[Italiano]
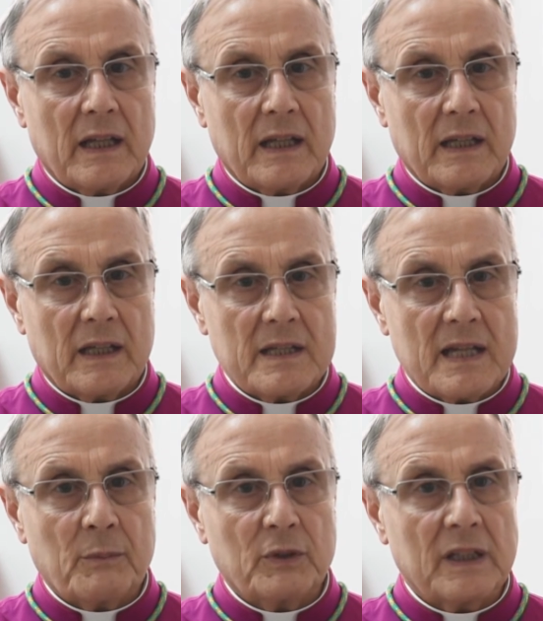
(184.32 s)
eh,
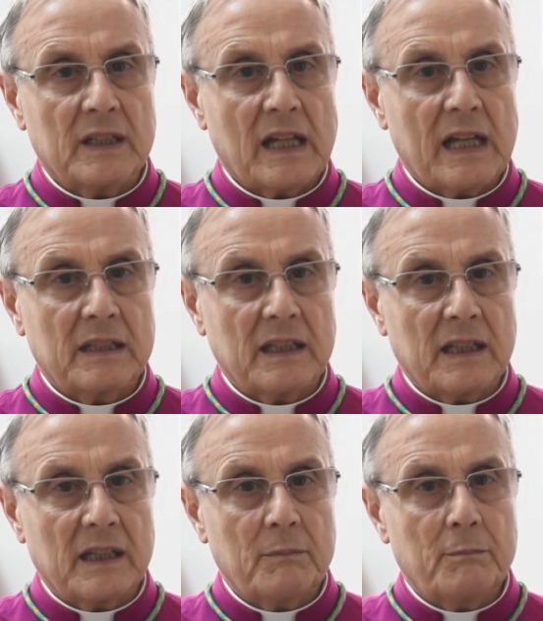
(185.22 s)
siamo
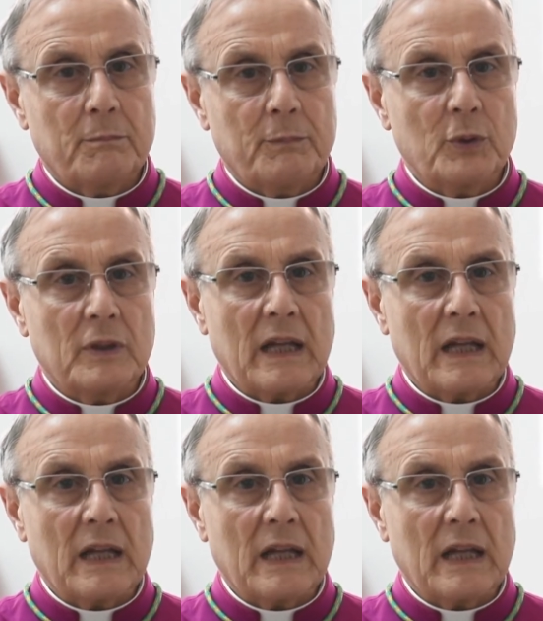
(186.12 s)
tentati più,